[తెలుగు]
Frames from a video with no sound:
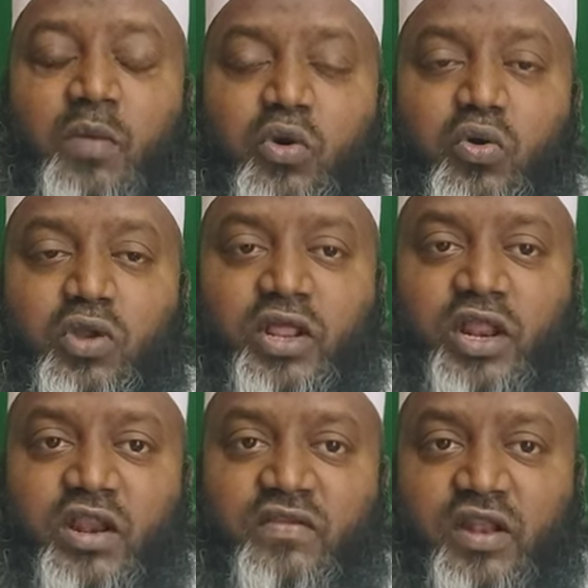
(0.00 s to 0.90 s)
అబూ
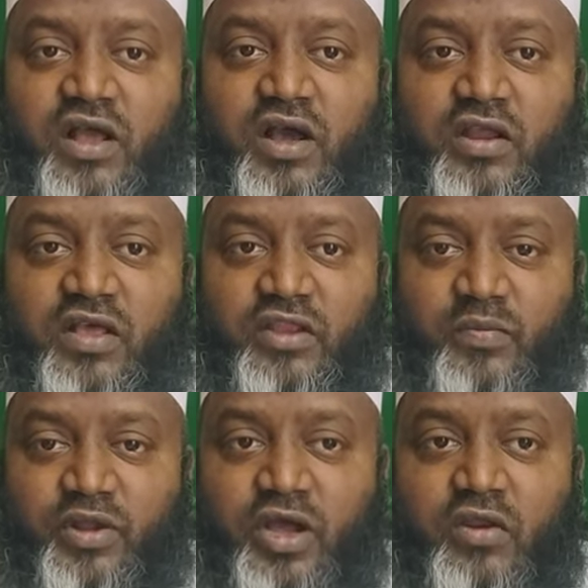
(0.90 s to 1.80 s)
హురేరా రజల్లా గారి
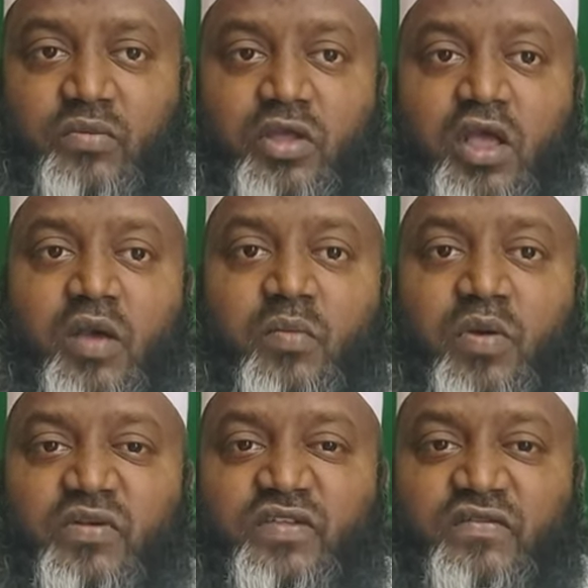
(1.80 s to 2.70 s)
కథనం ప్రకారం
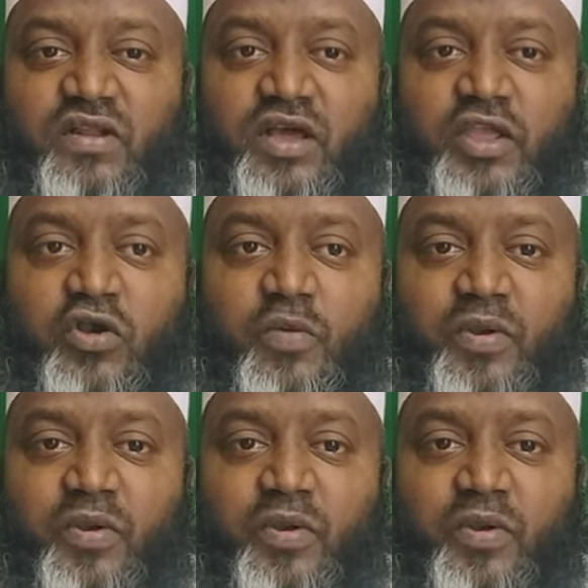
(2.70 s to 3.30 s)
మొహమ్మద్ సస్లం గారి యొక్క